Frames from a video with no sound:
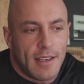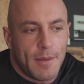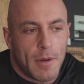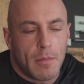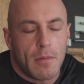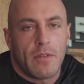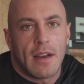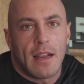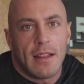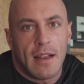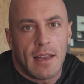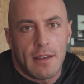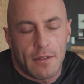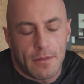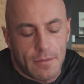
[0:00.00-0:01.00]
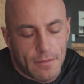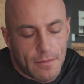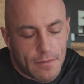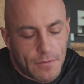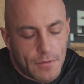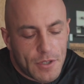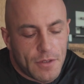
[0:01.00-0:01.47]
i promowana dalej
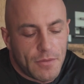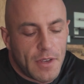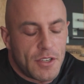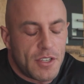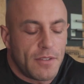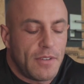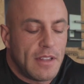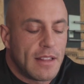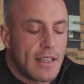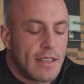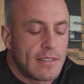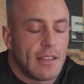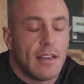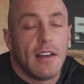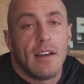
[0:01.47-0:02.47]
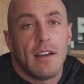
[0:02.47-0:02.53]
w świecie fitness,